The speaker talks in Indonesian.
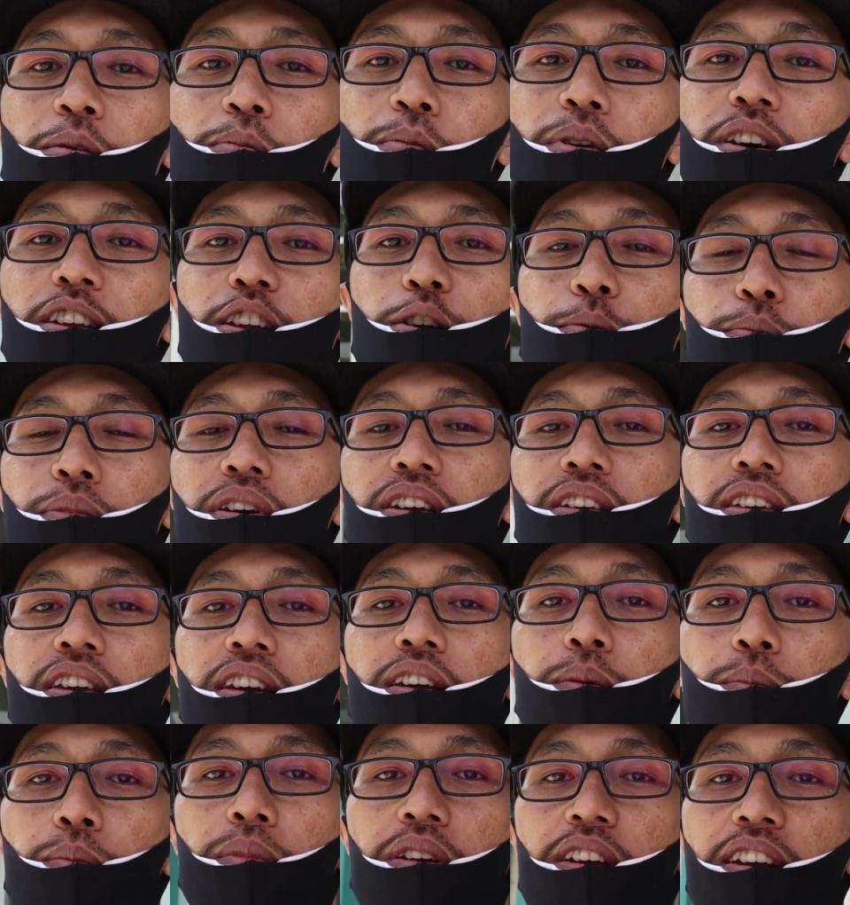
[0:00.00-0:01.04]
apa
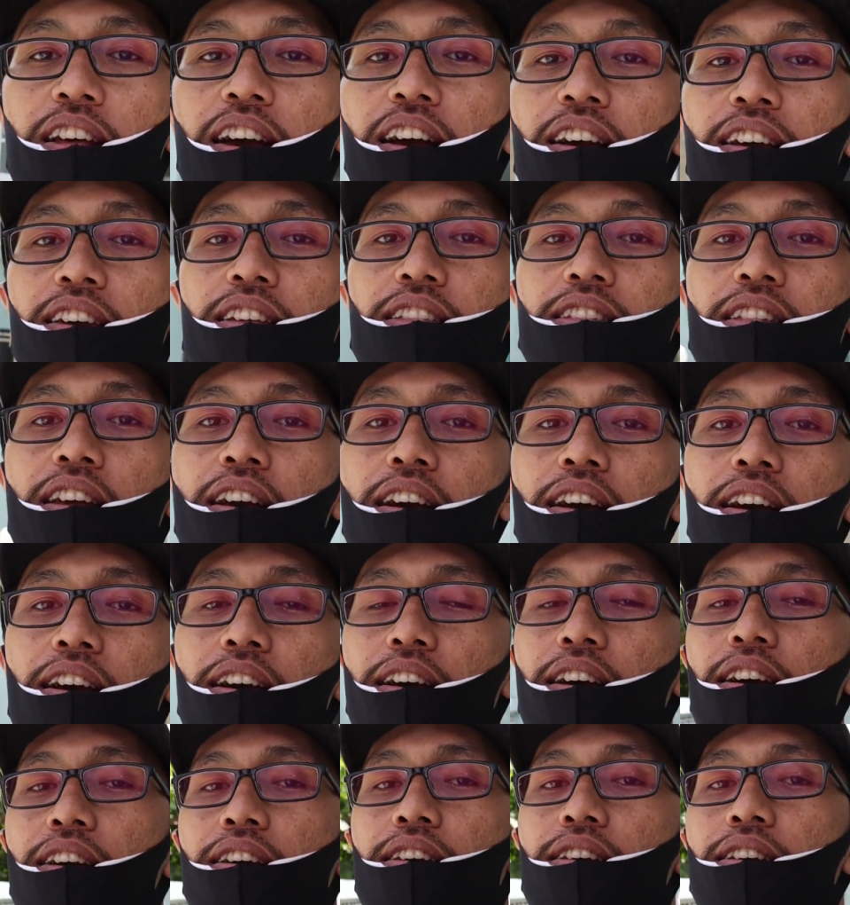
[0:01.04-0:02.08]
namanya bedah
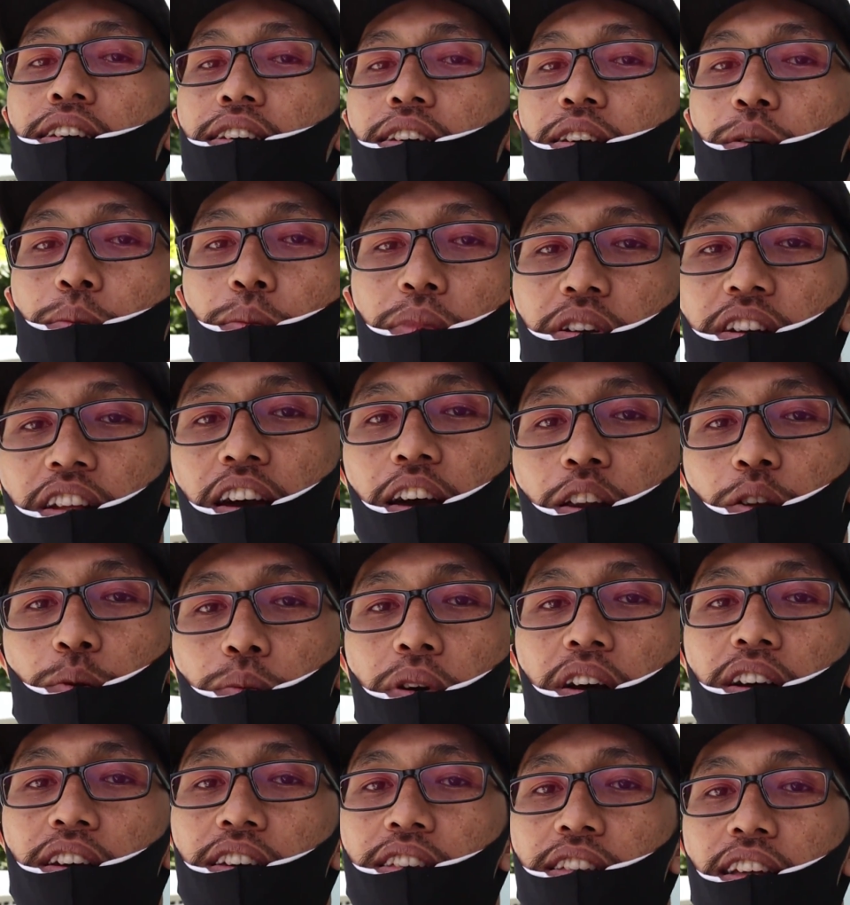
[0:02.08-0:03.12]
kita bedah
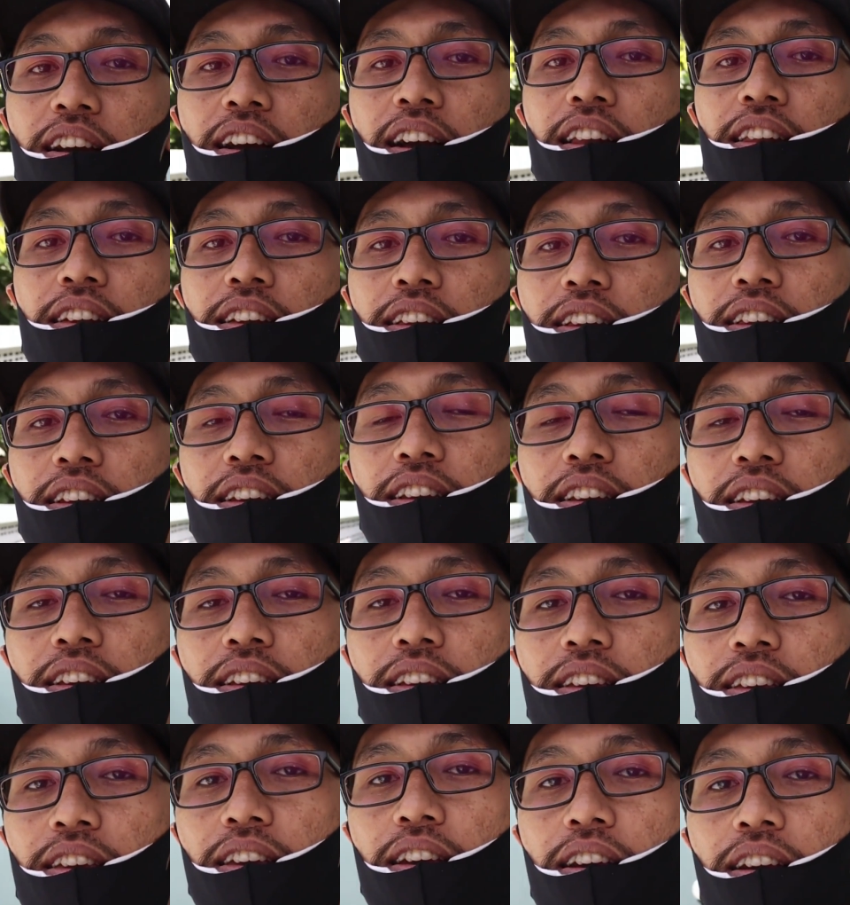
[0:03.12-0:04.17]
rumah kita kali ini
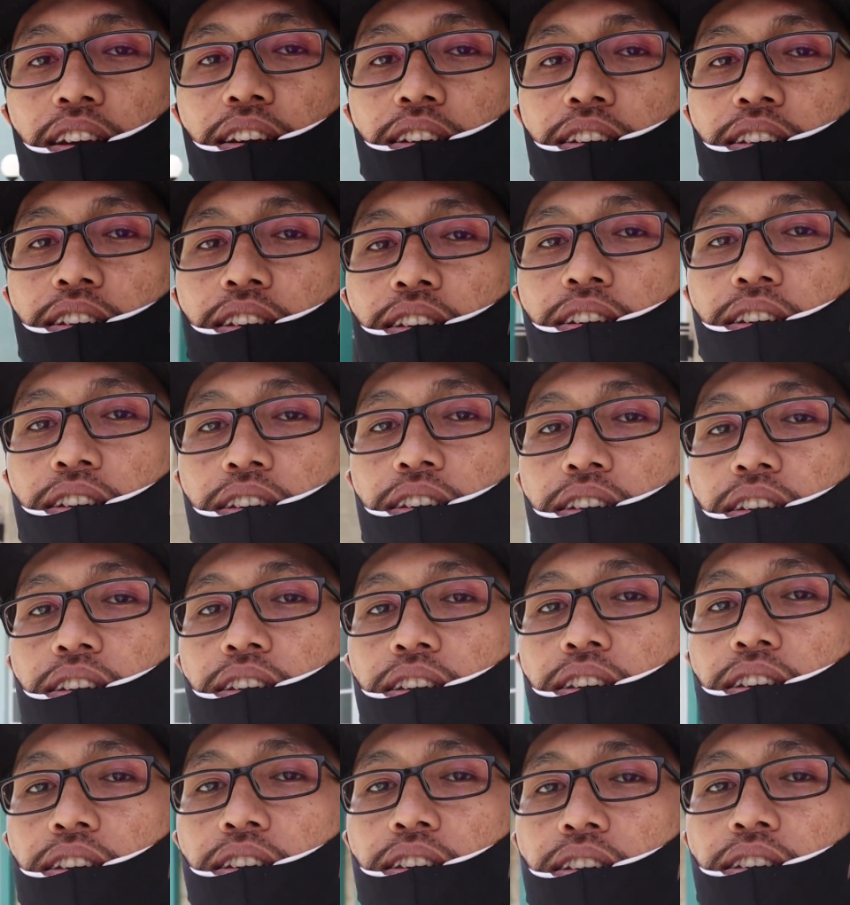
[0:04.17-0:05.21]
ya
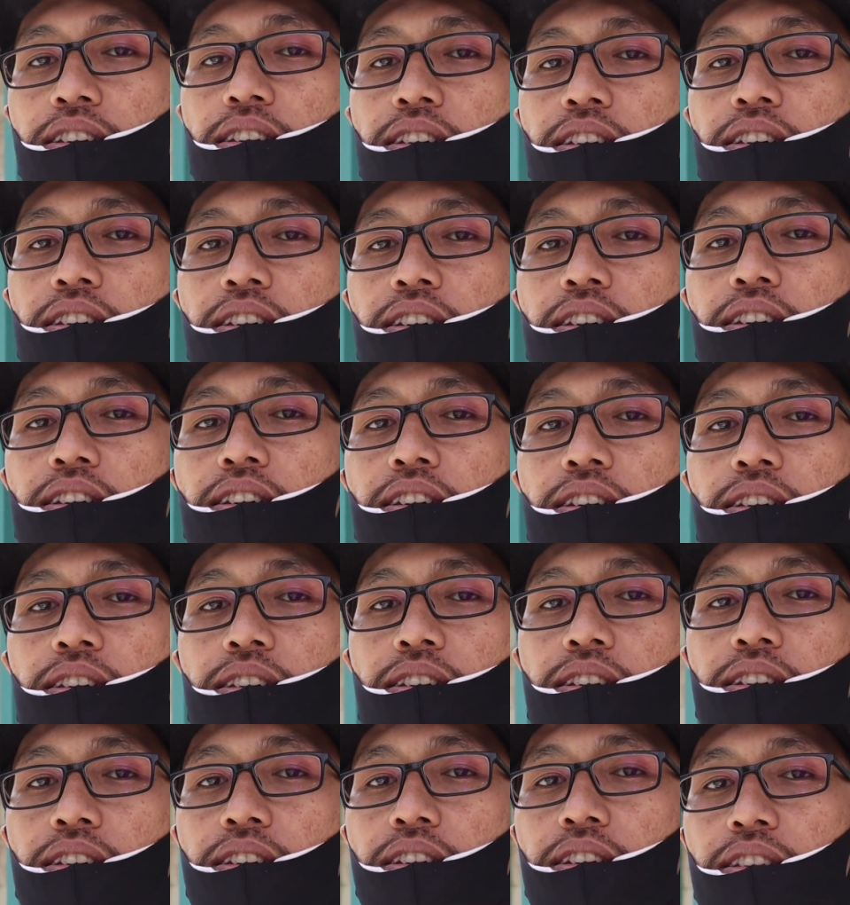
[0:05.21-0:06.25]
uh,
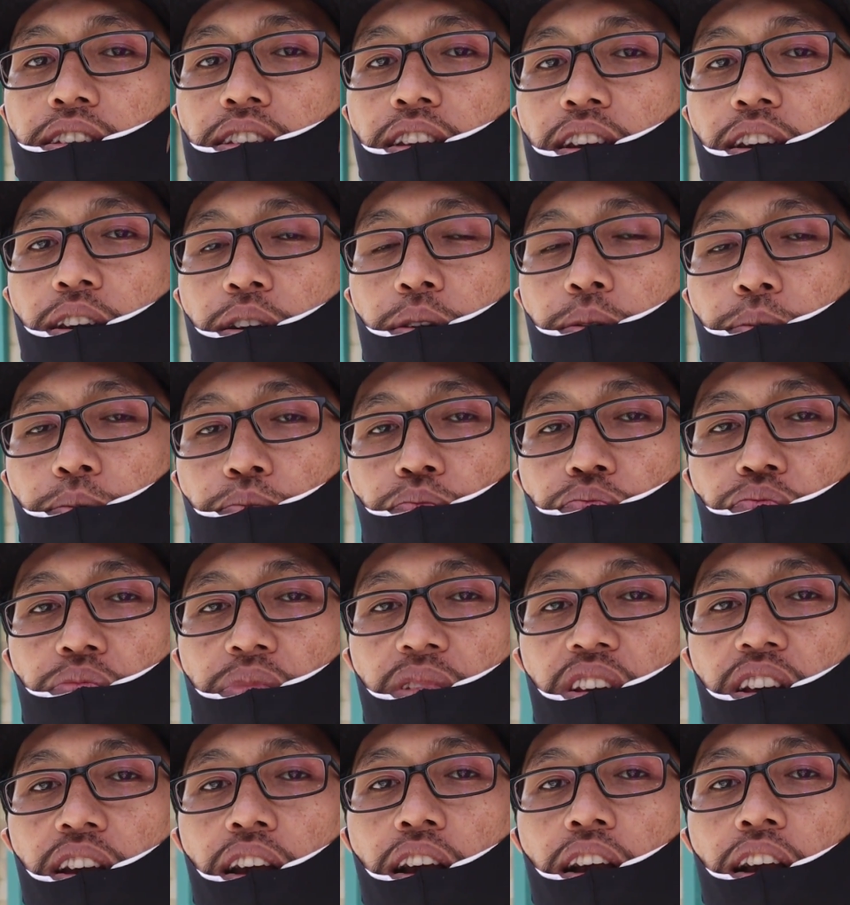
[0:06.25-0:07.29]
kita
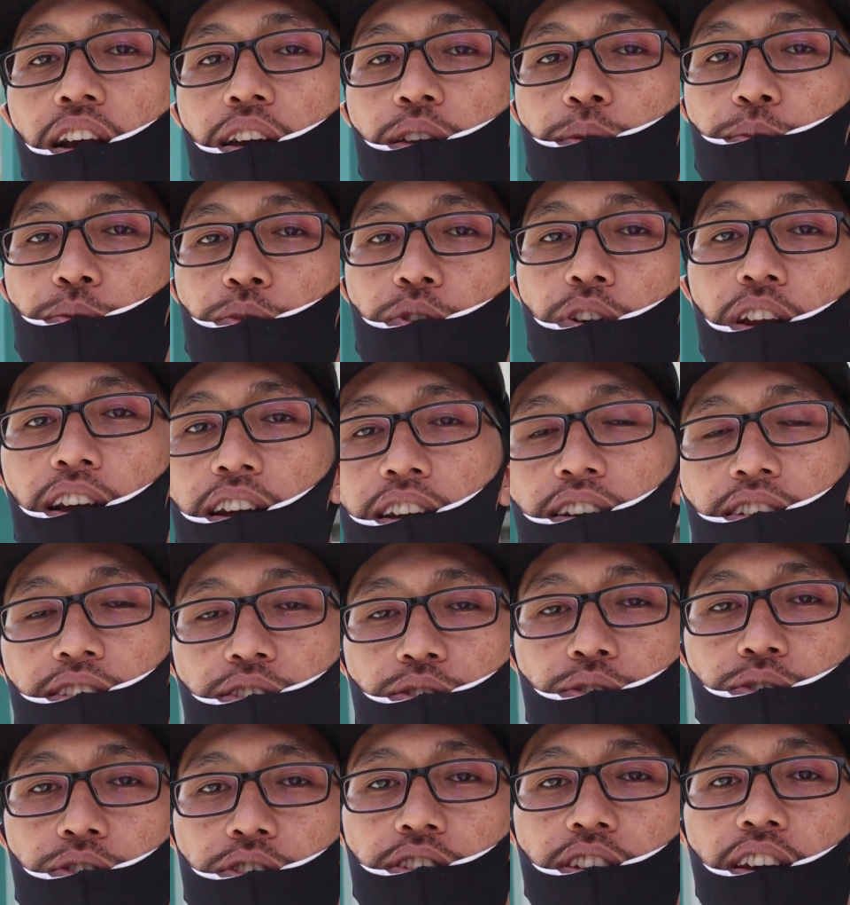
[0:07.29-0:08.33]
akan pulang ke
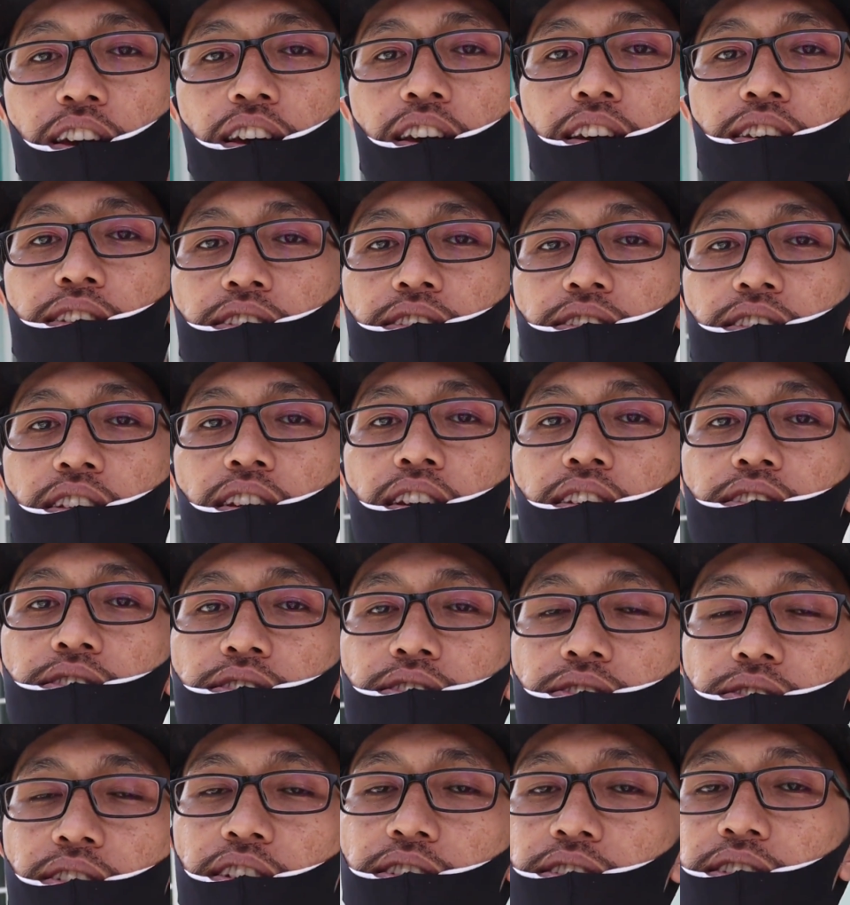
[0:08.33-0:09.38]
Jogja setelah
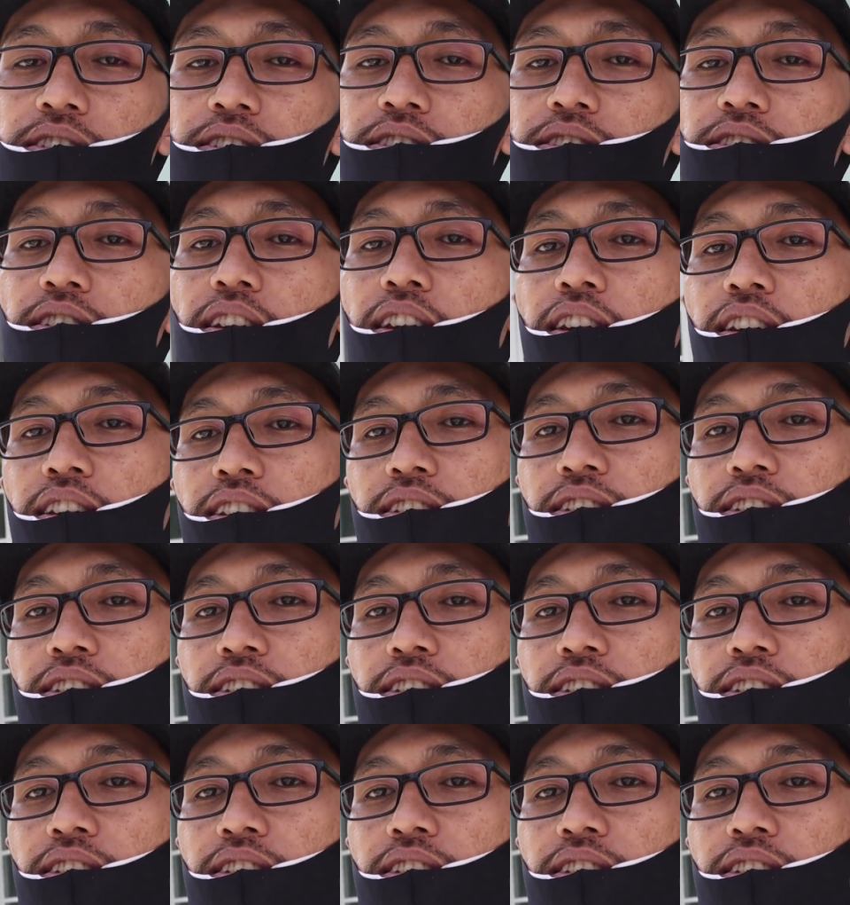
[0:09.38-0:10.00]
sudah selesai